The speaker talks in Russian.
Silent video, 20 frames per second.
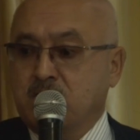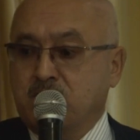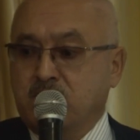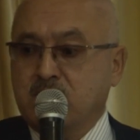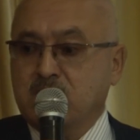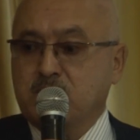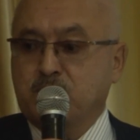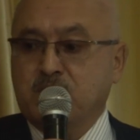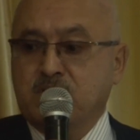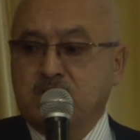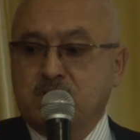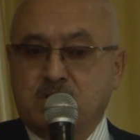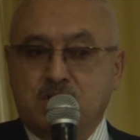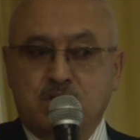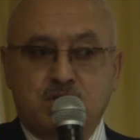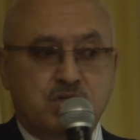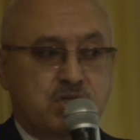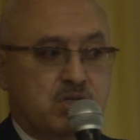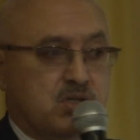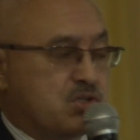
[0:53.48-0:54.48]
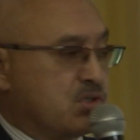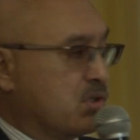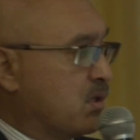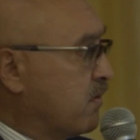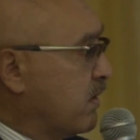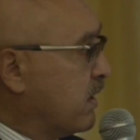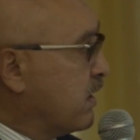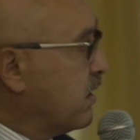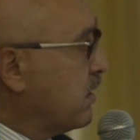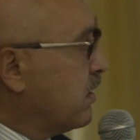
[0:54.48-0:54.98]
2,5 тысячи
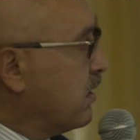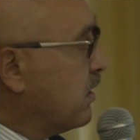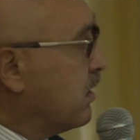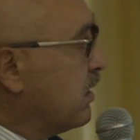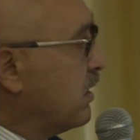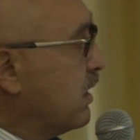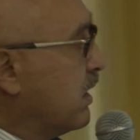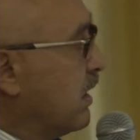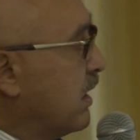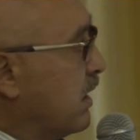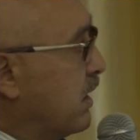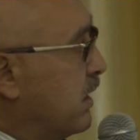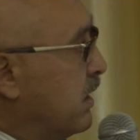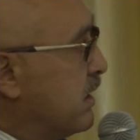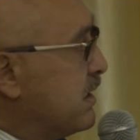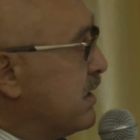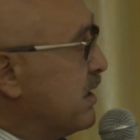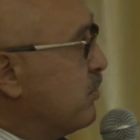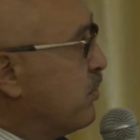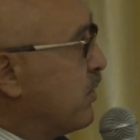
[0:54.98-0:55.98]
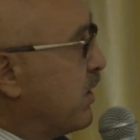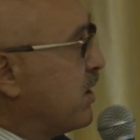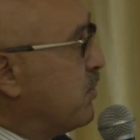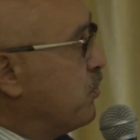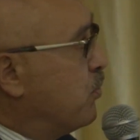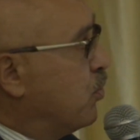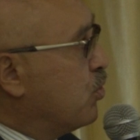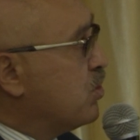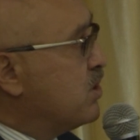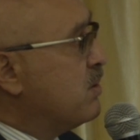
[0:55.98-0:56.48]
человек. Если
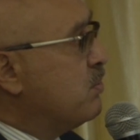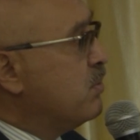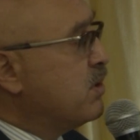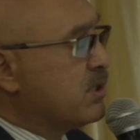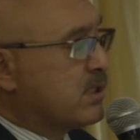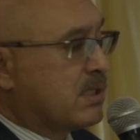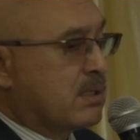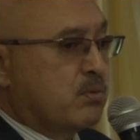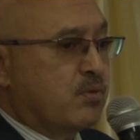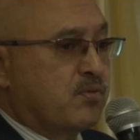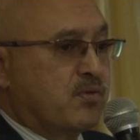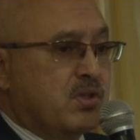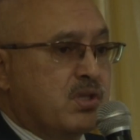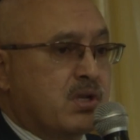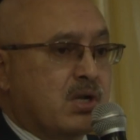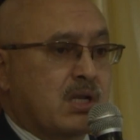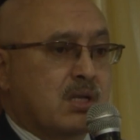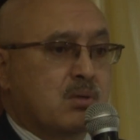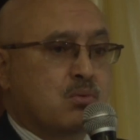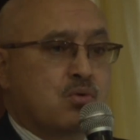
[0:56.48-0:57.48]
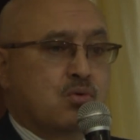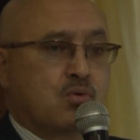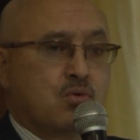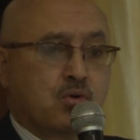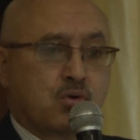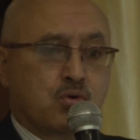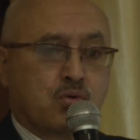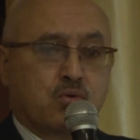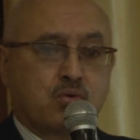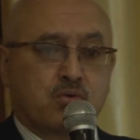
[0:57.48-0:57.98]
брать по Сибирскому федеральному
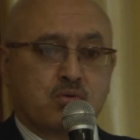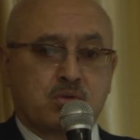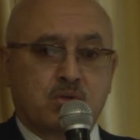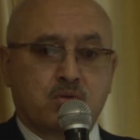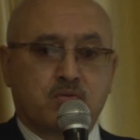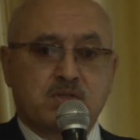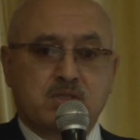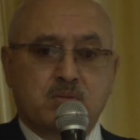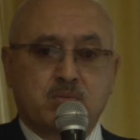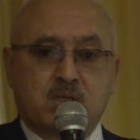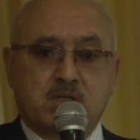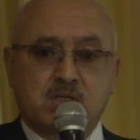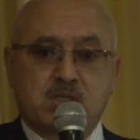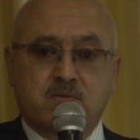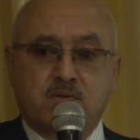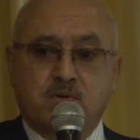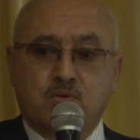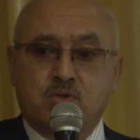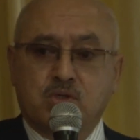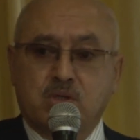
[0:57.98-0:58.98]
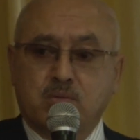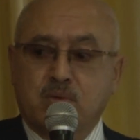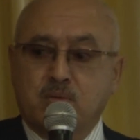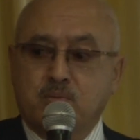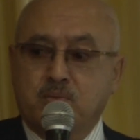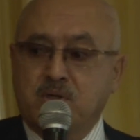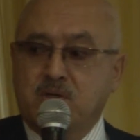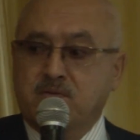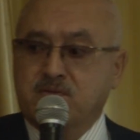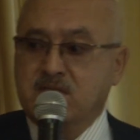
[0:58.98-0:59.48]
округу, до 2018 года мы
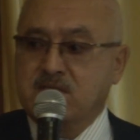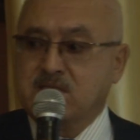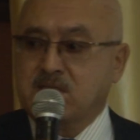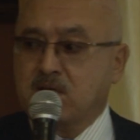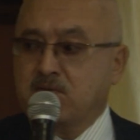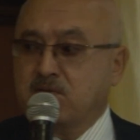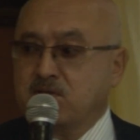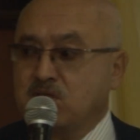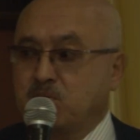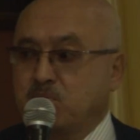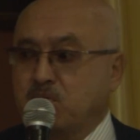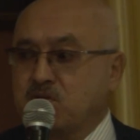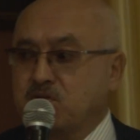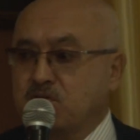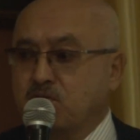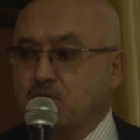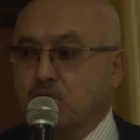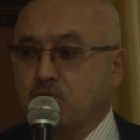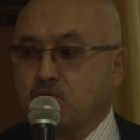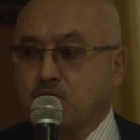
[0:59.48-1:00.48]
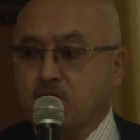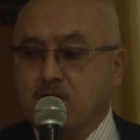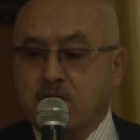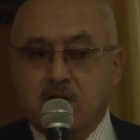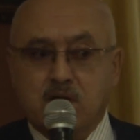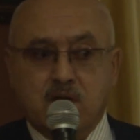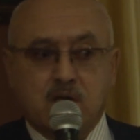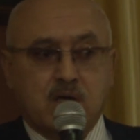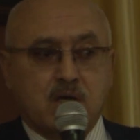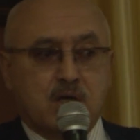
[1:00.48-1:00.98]
были в составе Сибирского
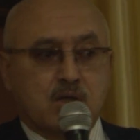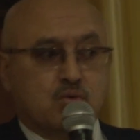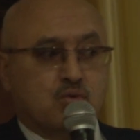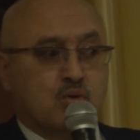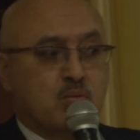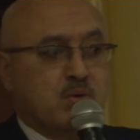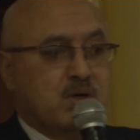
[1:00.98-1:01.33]
округа, то